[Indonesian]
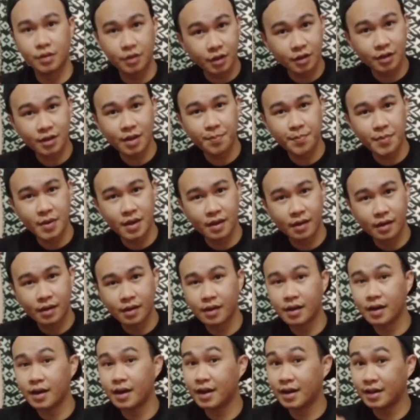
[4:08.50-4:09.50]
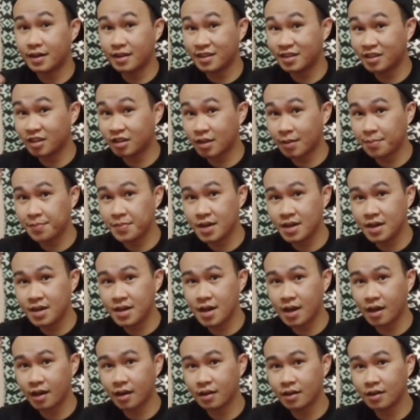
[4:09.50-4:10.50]
Tetapi, ada tetapi
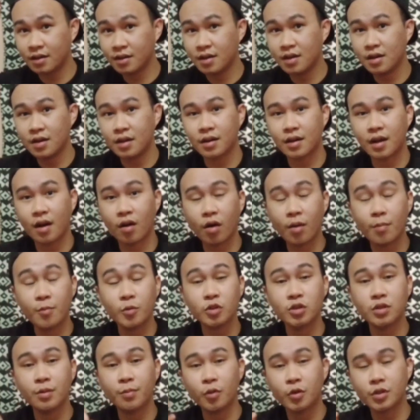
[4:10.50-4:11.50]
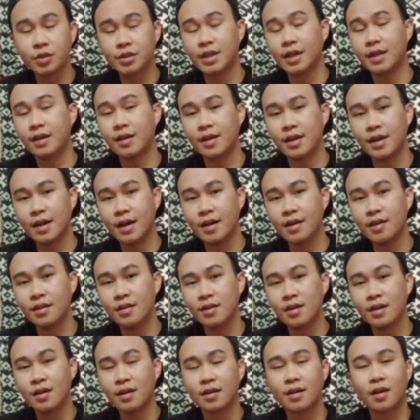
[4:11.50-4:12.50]
dia. Kalau kamu cubuk channel dia,
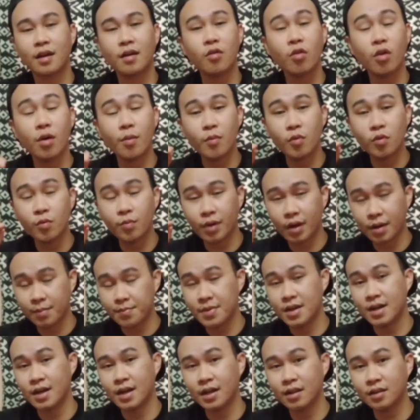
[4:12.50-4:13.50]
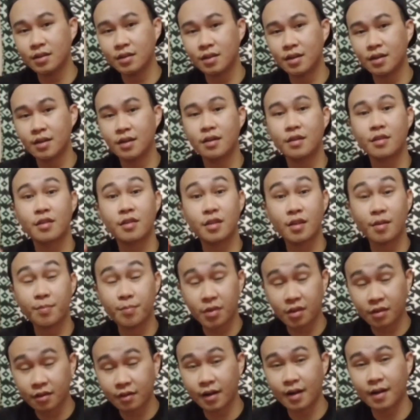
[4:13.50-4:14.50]
kalau kamu berminat,
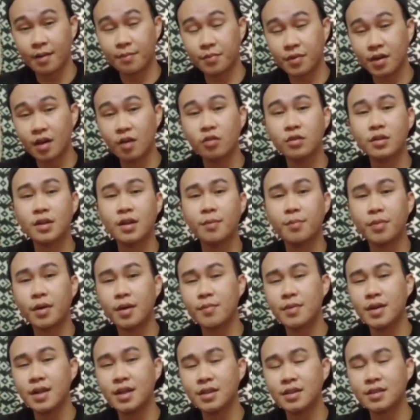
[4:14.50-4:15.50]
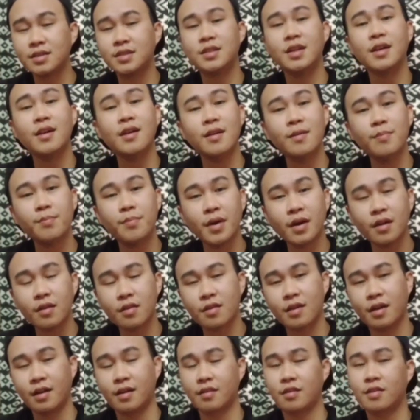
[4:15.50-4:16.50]
subscribe. Kalau tidak berminat, jangan
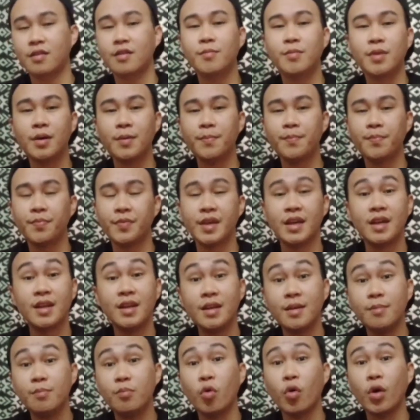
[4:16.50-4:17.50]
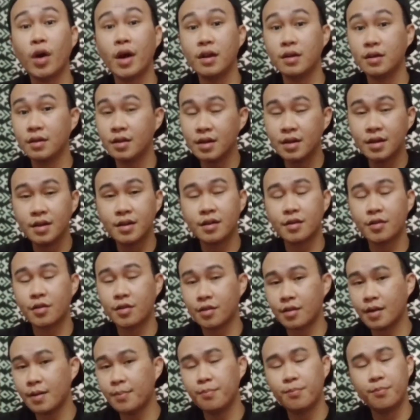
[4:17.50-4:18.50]
paksa sebab ini bukan
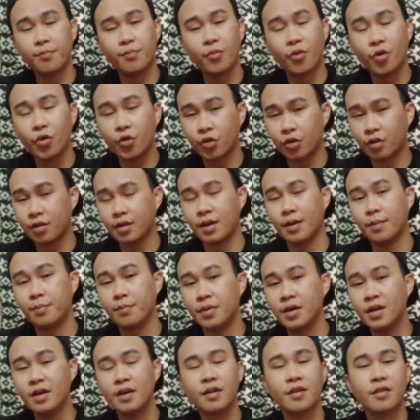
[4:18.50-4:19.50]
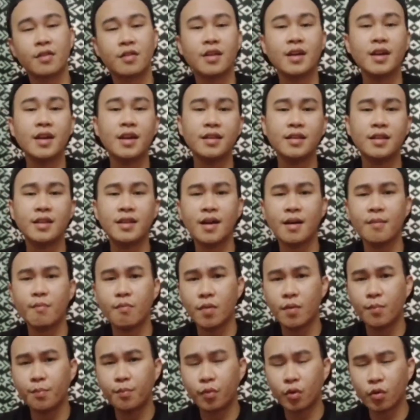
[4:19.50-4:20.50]
sub for sub. Saya tidak
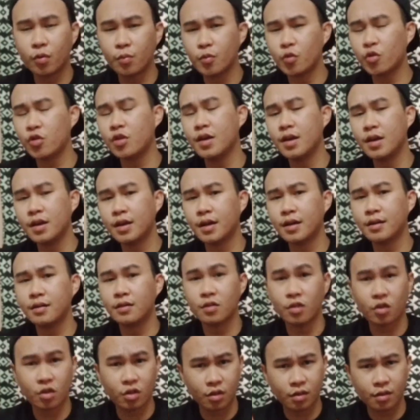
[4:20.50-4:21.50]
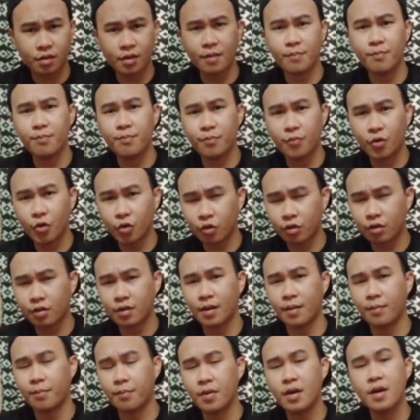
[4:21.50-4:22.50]
mempromosikan sub for
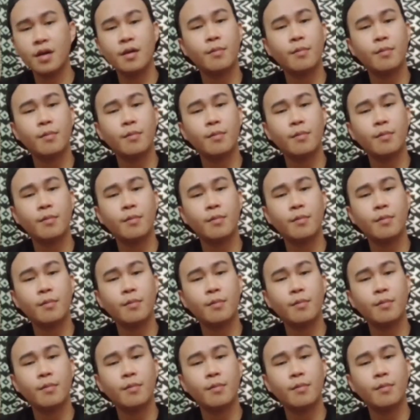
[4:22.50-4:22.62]
sub.